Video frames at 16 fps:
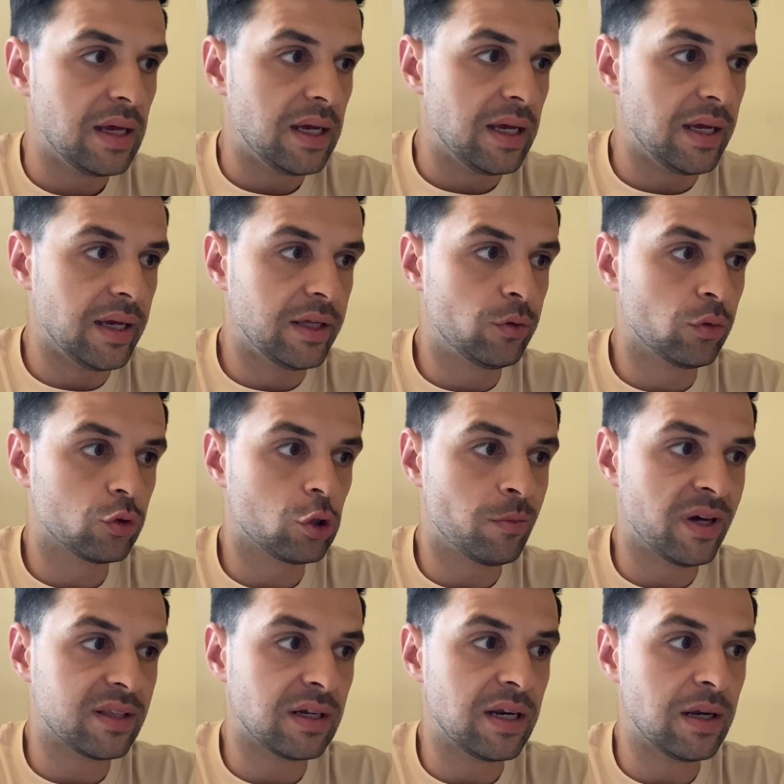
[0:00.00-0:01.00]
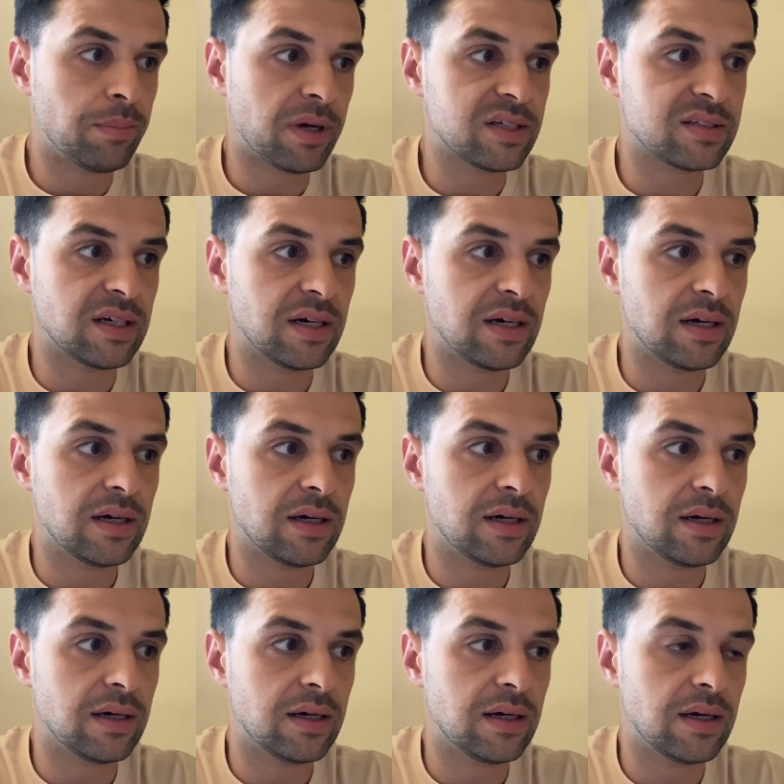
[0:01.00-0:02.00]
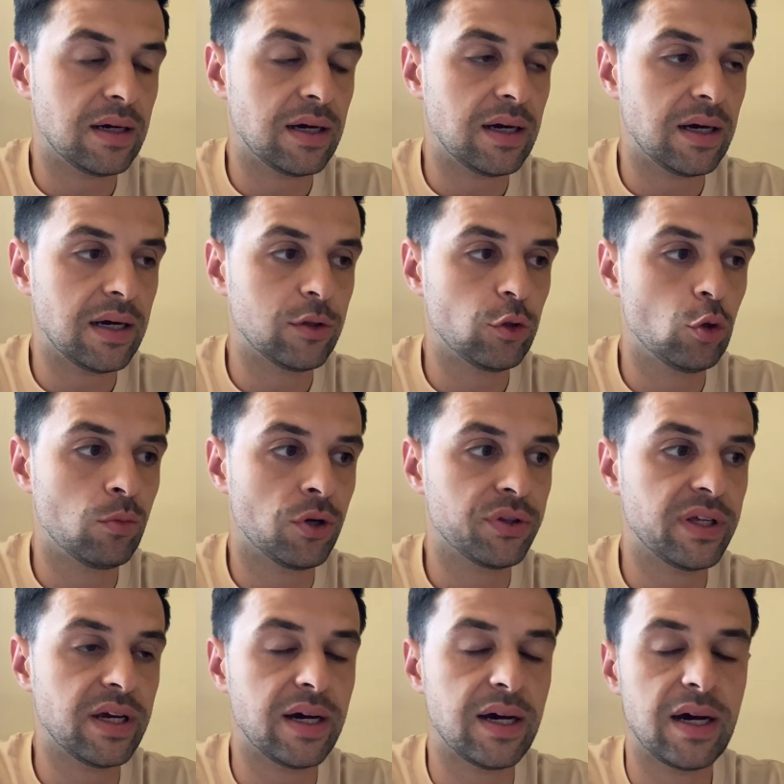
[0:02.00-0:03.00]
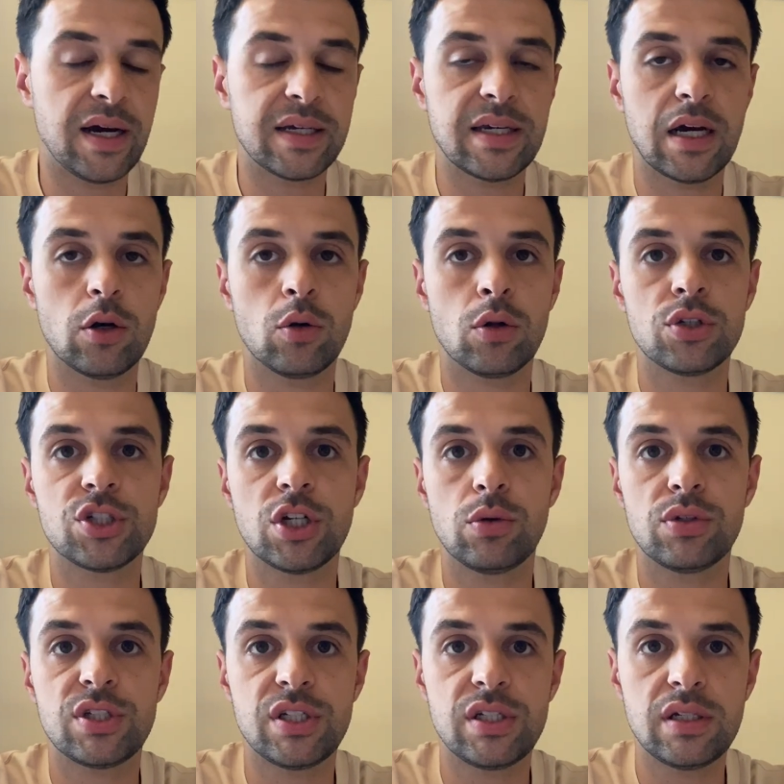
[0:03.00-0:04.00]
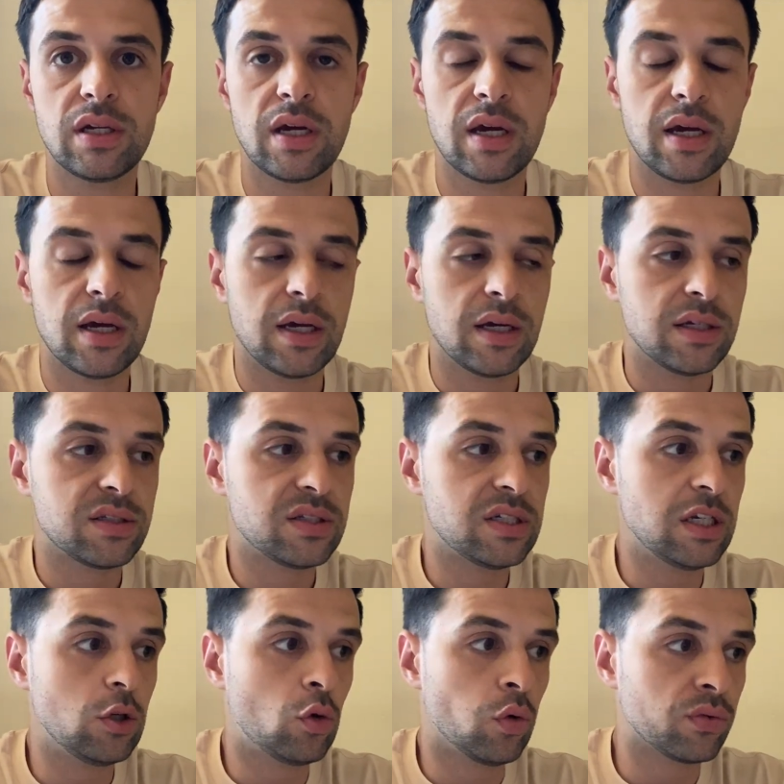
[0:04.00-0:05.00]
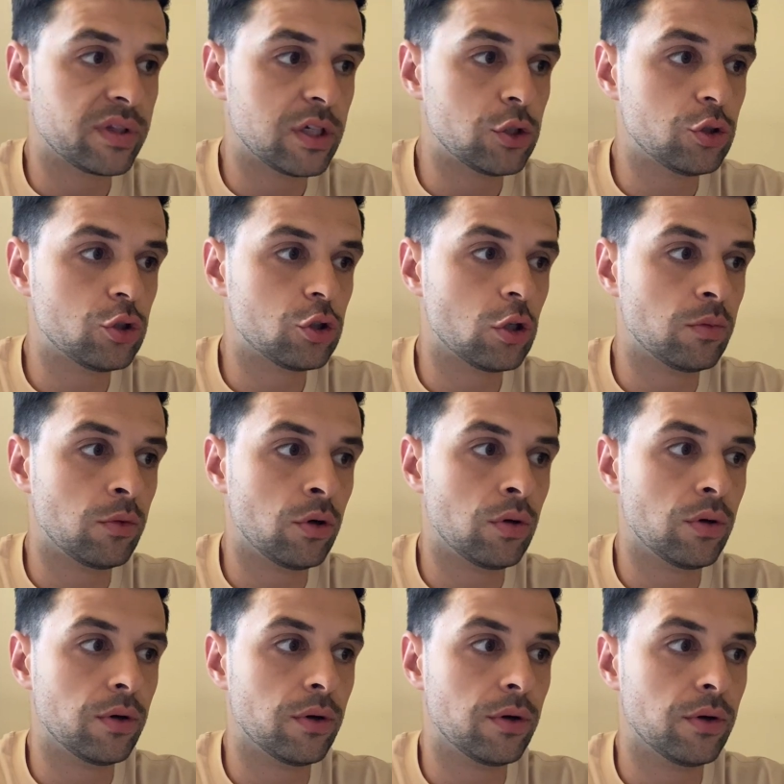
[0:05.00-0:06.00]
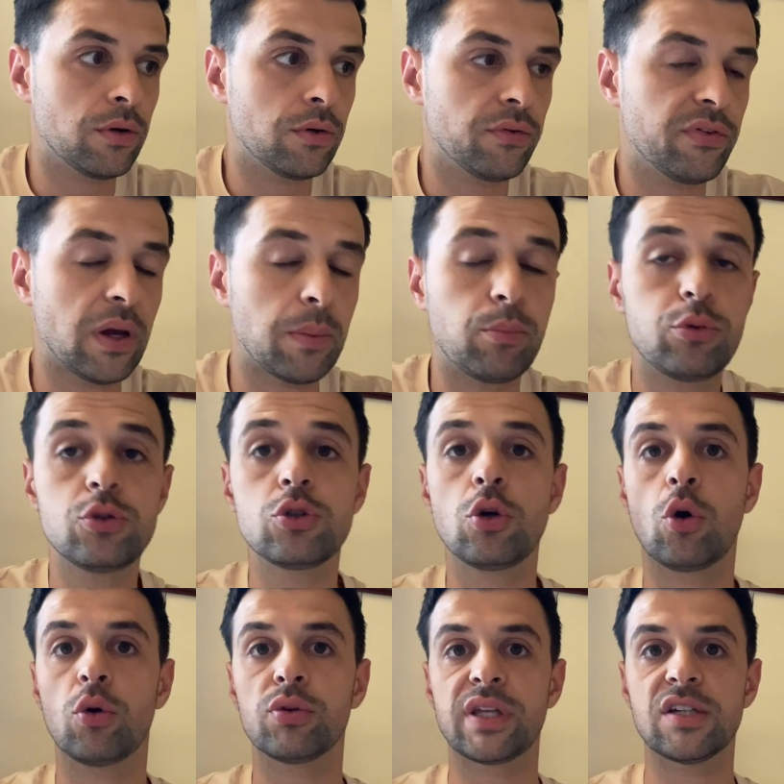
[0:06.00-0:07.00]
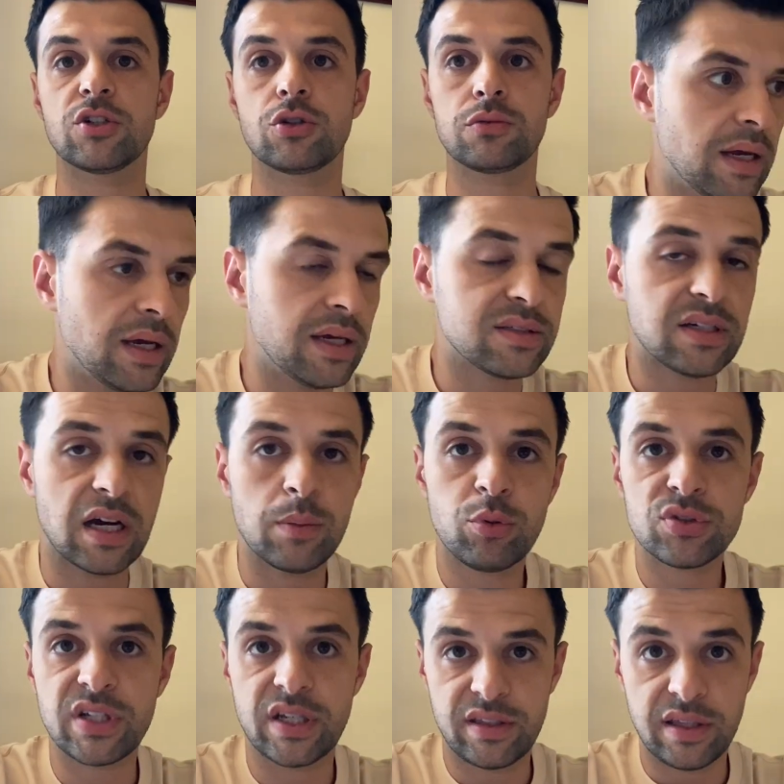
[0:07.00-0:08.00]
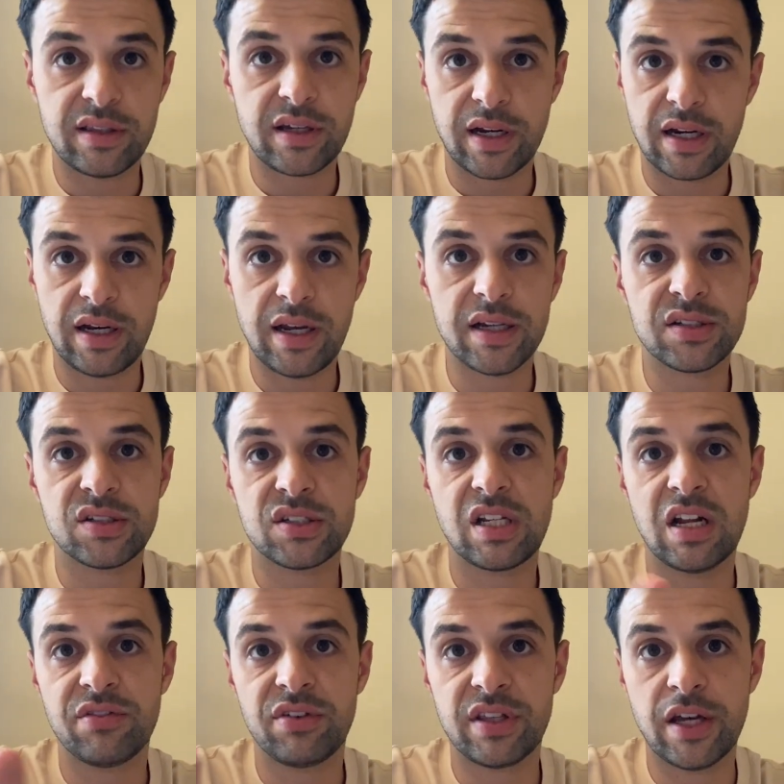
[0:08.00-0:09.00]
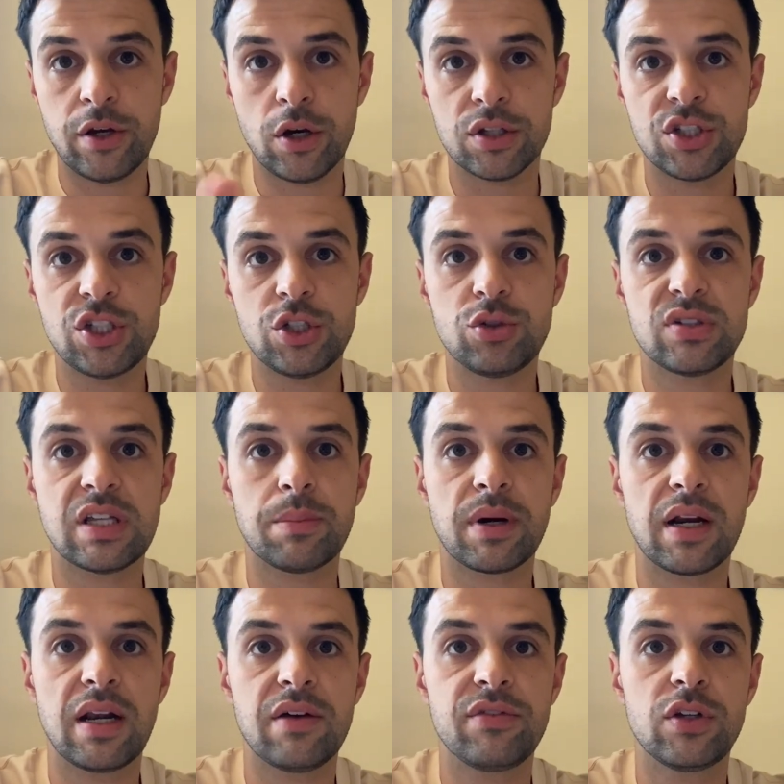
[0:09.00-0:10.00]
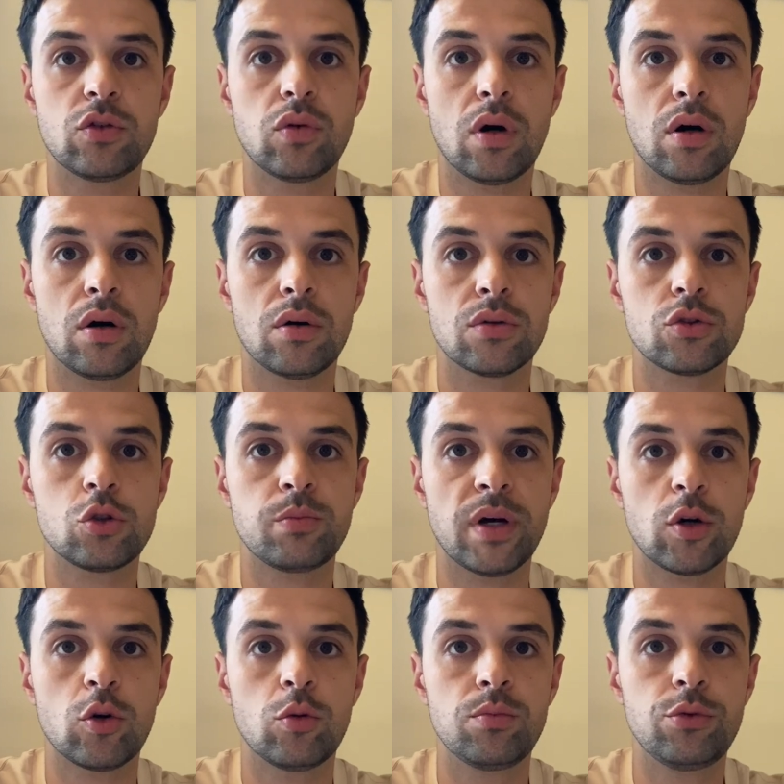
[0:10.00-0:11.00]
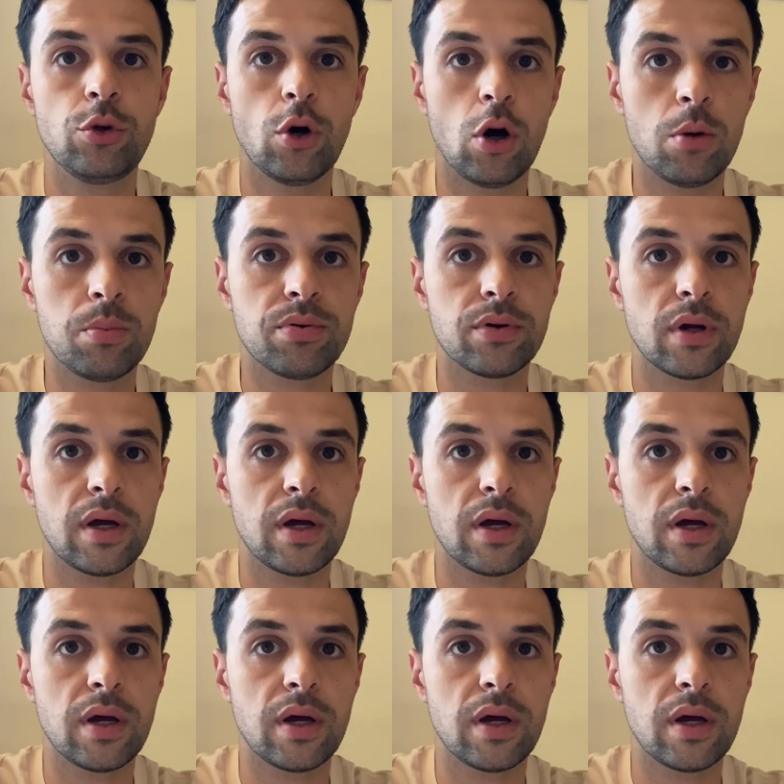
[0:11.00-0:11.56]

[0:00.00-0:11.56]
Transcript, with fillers: Et, donc ce matin, la presse a, demandé à, Carlo Ancelotti s'il comptait justement euh, faire plus de rotation. Et sa réponse a été très claire, c'est ce qu'il avait d'ailleurs dit juste après la victoire en Supercoupe d'Europe